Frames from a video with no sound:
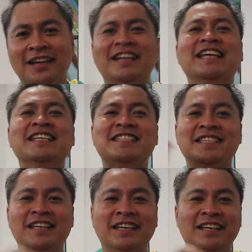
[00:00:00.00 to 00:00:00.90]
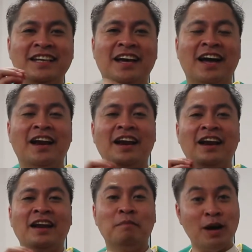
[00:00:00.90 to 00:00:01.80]
diisi dengan
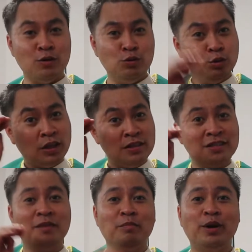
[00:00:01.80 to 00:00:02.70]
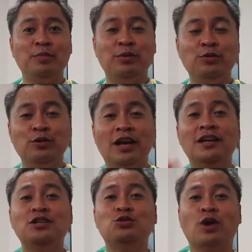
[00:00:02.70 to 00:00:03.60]
madu hutan sampai penuh dan
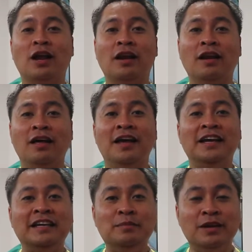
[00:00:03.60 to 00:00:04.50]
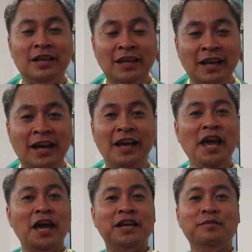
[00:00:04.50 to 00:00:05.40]
dijual. Diberi
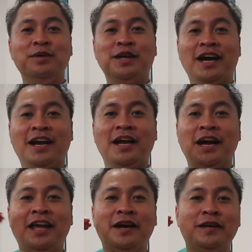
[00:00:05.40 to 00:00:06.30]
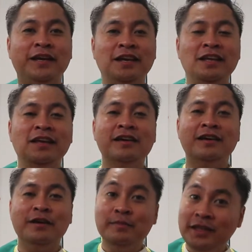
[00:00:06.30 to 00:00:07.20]
nilai, diberi harga yang kini
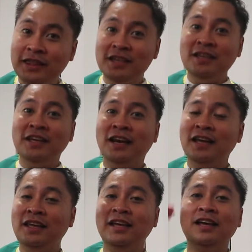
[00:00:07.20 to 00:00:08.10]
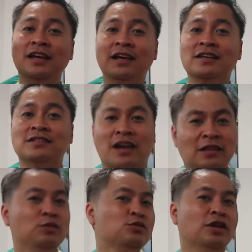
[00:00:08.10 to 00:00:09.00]
lebih tinggi lagi
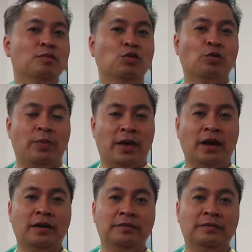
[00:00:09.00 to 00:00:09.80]
seratus ribu rupiah.